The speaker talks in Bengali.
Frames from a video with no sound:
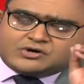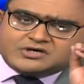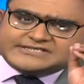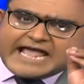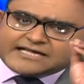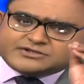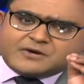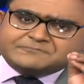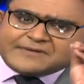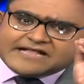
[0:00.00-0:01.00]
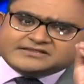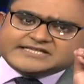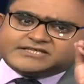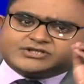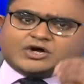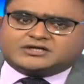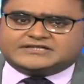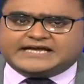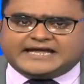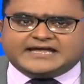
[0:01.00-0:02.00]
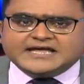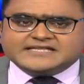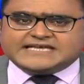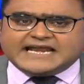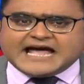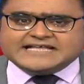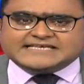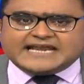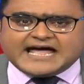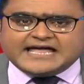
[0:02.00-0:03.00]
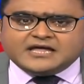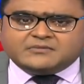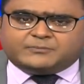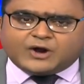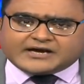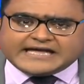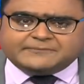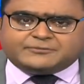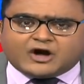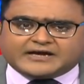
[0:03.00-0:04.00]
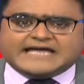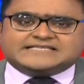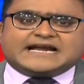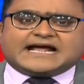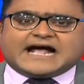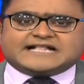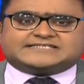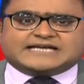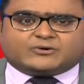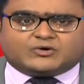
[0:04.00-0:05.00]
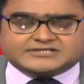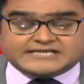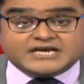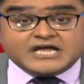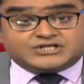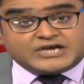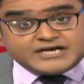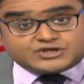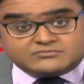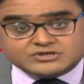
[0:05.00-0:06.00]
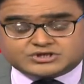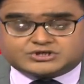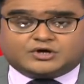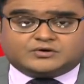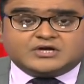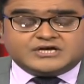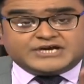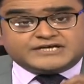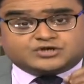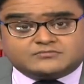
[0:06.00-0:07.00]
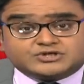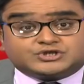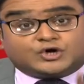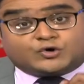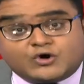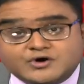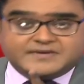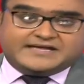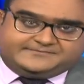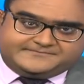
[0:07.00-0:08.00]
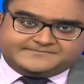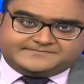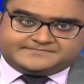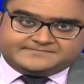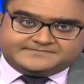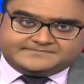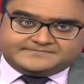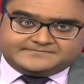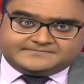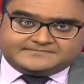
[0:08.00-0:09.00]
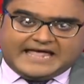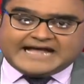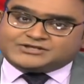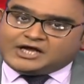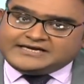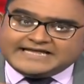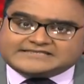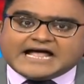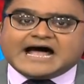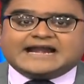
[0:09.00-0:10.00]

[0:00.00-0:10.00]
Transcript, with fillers: করছে একদম প্রান্তিক স্তর থেকে জেলায় জেলায় ব্লকে ব্লকে যারা কাজটা করছেন সেই সমস্ত সেই সমস্ত কর্মী একদল নেতা আর